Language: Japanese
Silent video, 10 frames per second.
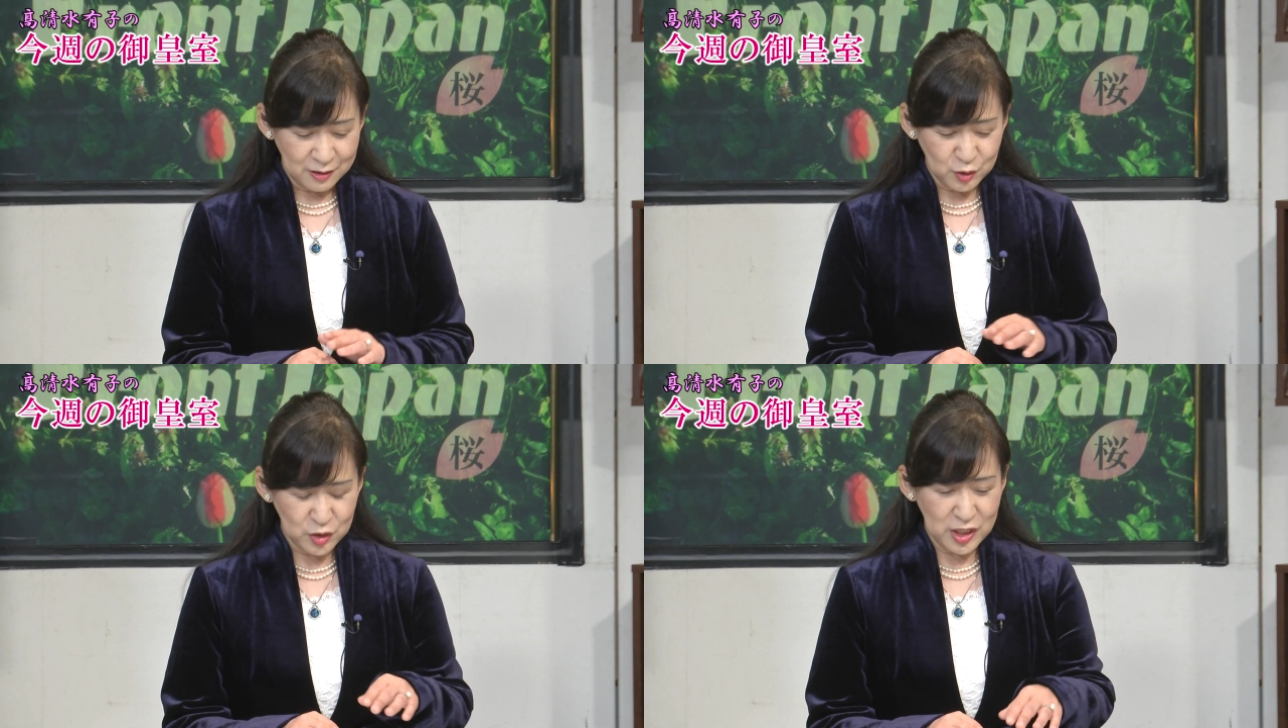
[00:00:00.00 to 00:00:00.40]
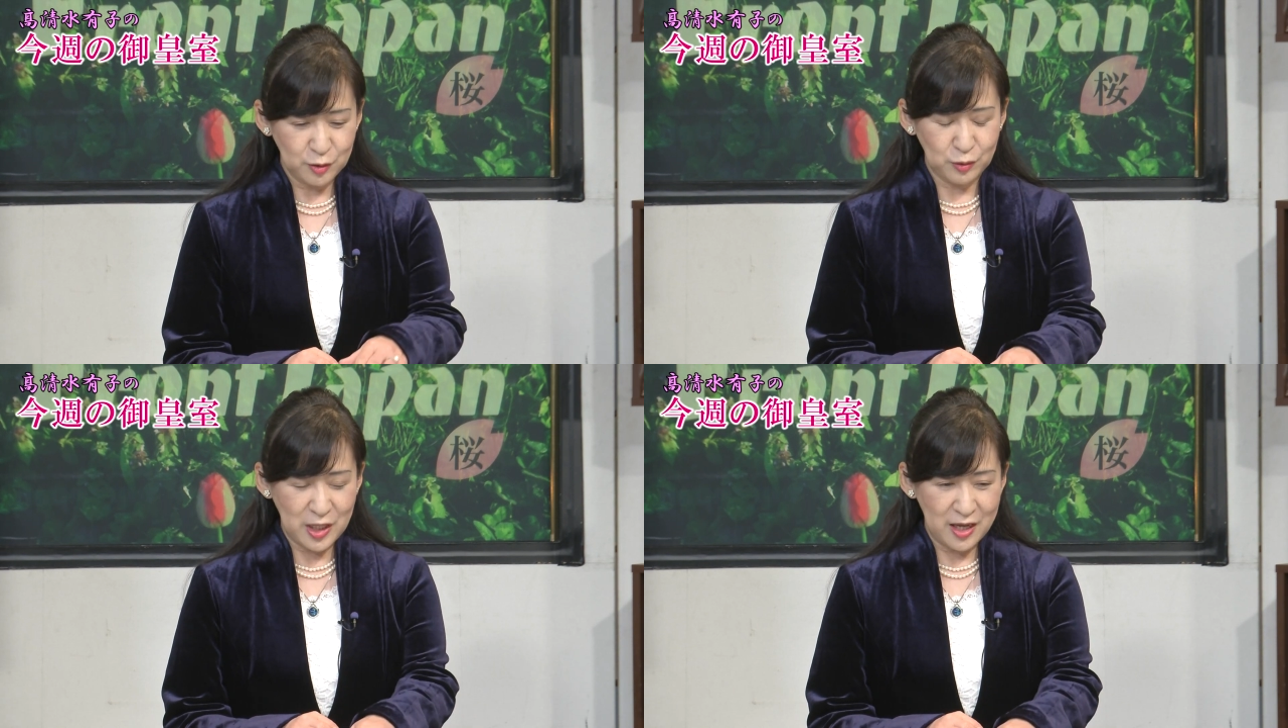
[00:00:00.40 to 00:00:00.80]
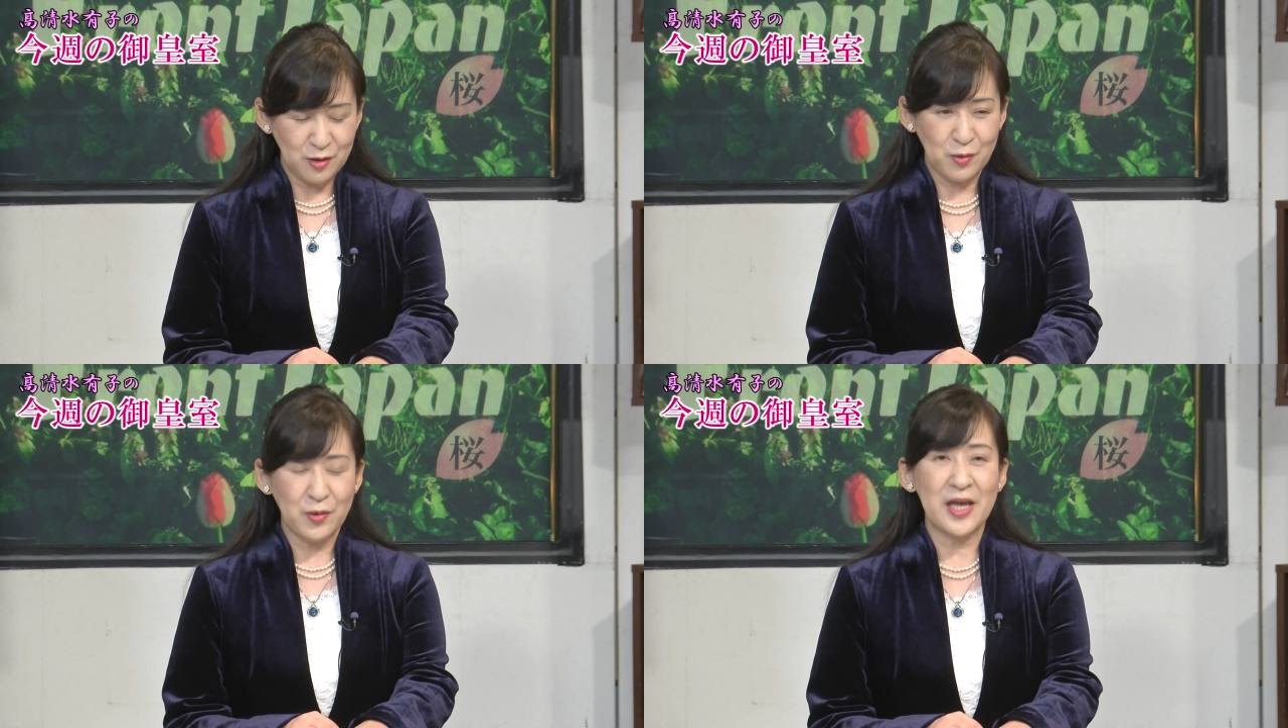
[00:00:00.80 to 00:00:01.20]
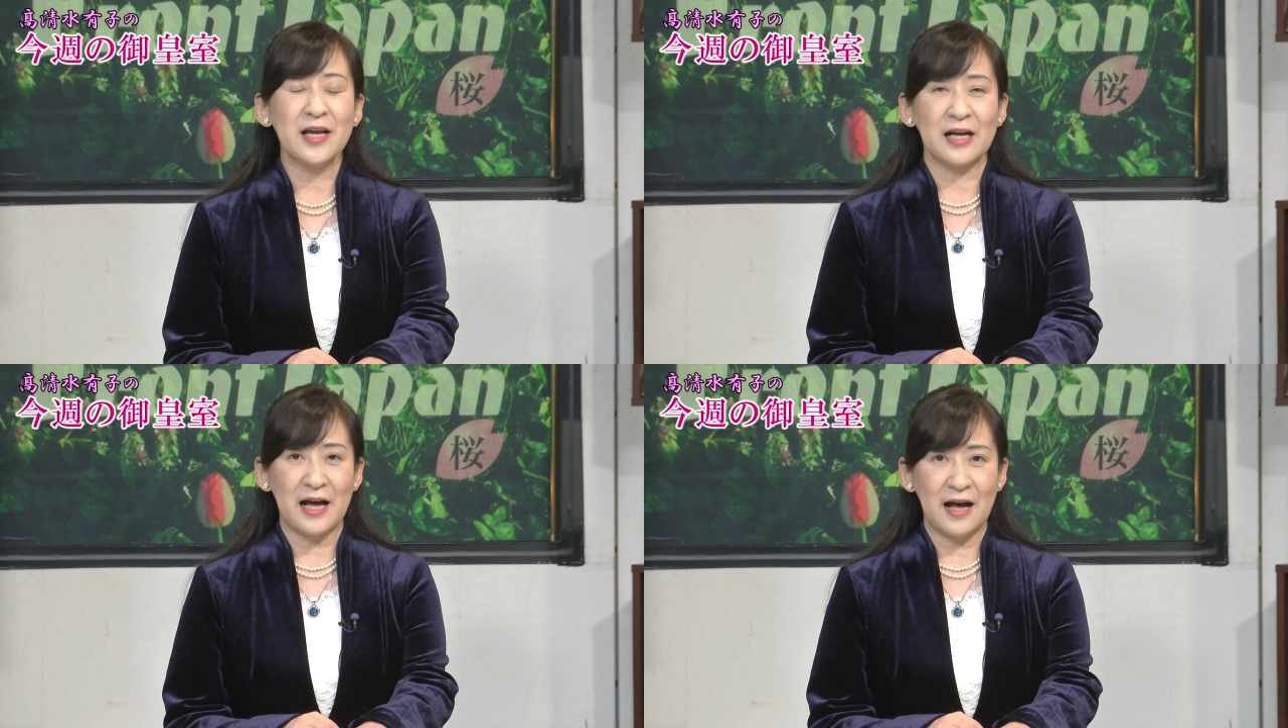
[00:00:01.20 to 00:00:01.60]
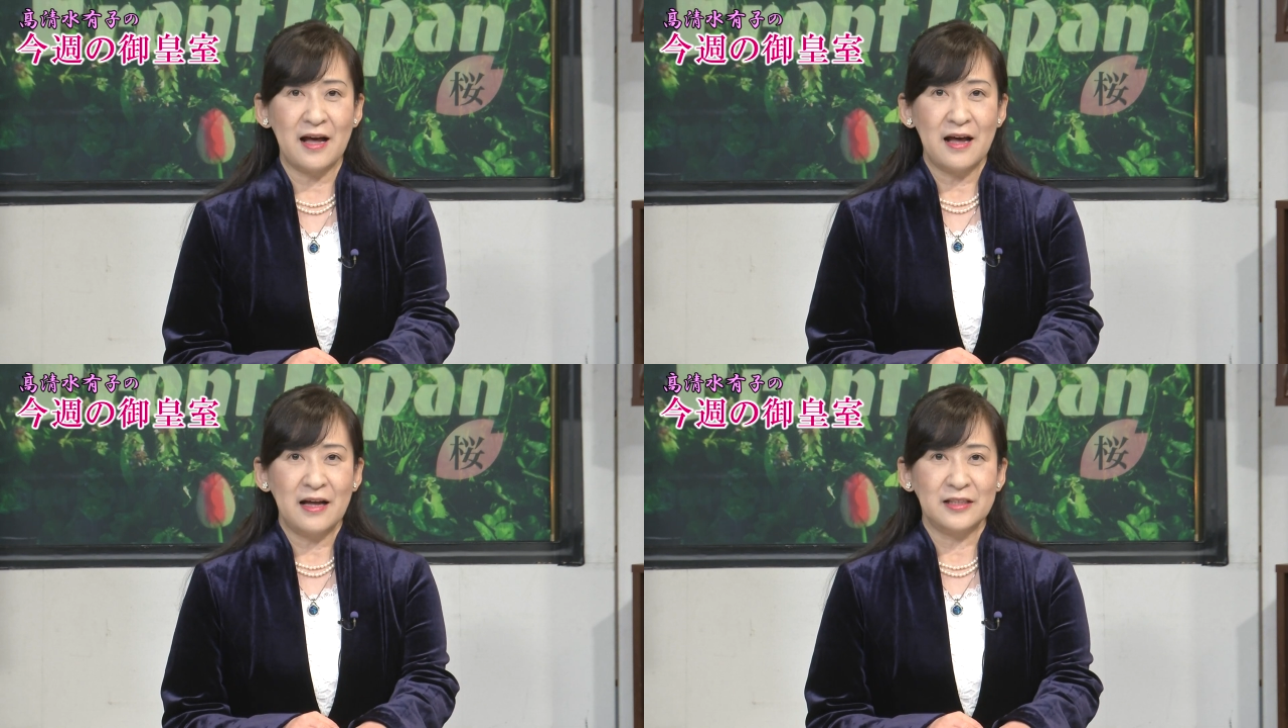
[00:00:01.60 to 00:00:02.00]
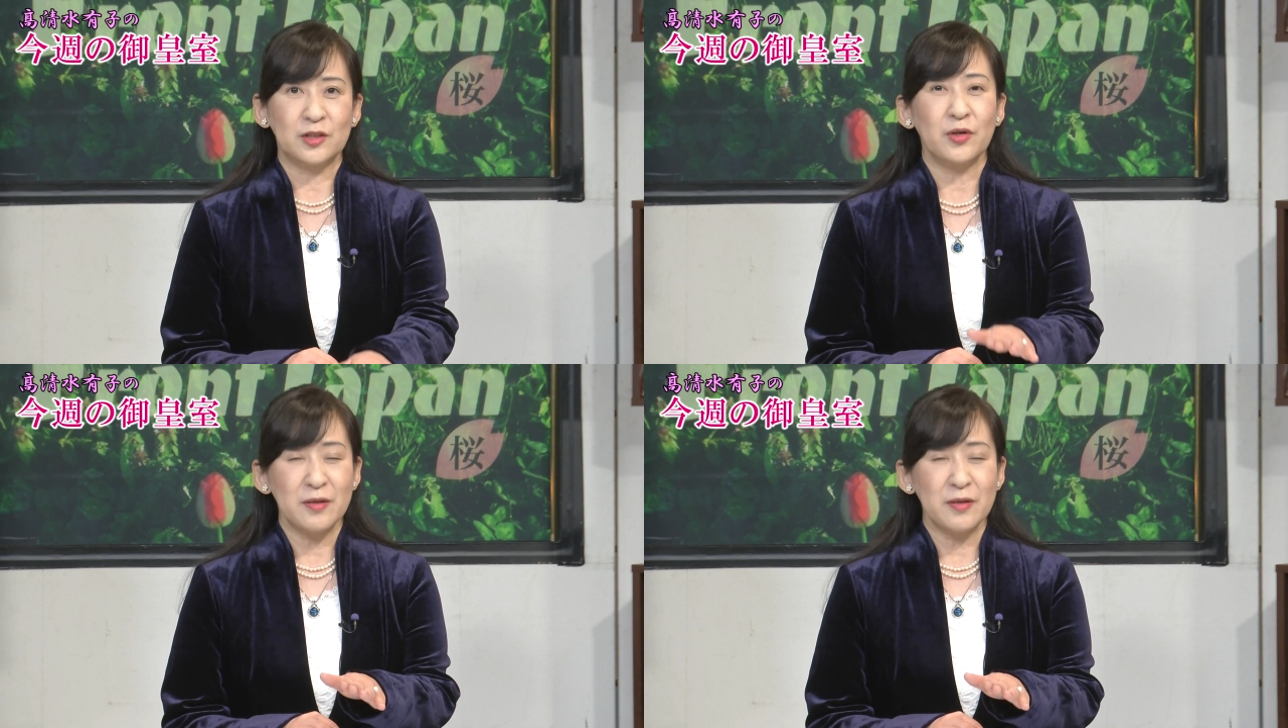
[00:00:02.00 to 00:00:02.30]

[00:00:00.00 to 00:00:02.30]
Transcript: そしてあの天皇陛下にと